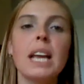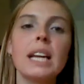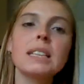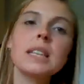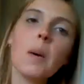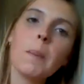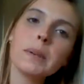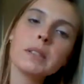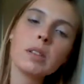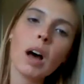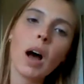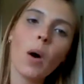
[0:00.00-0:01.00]
Então,
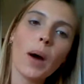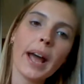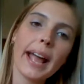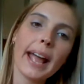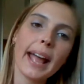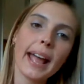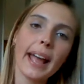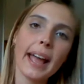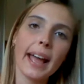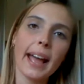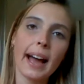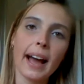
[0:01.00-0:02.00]
pessoal,
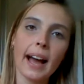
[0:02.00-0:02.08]
é,